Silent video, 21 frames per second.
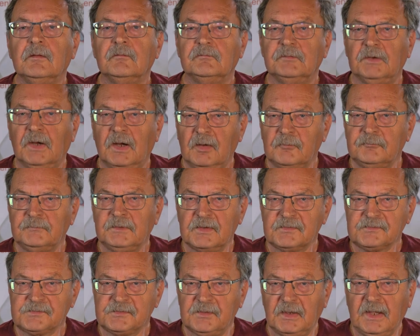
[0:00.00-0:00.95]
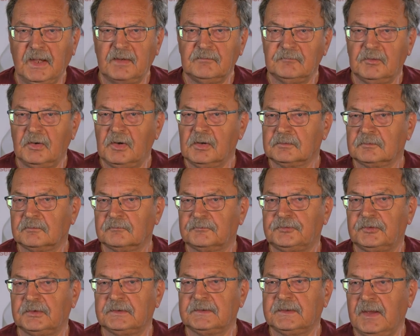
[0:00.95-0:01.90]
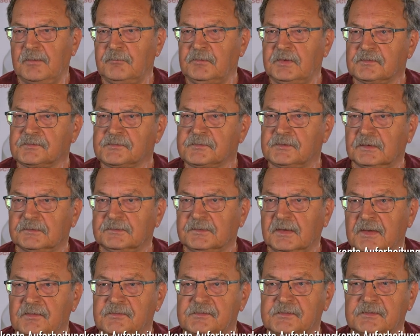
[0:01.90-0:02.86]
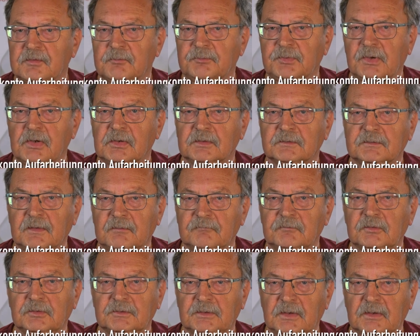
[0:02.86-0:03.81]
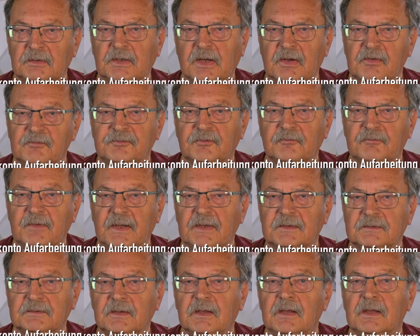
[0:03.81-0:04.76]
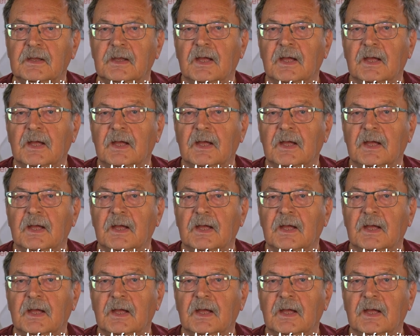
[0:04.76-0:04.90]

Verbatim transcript: Wir haben jetzt noch einen Wagen von Chemnitz nach Dresden gebracht, den wir noch aufarbeiten.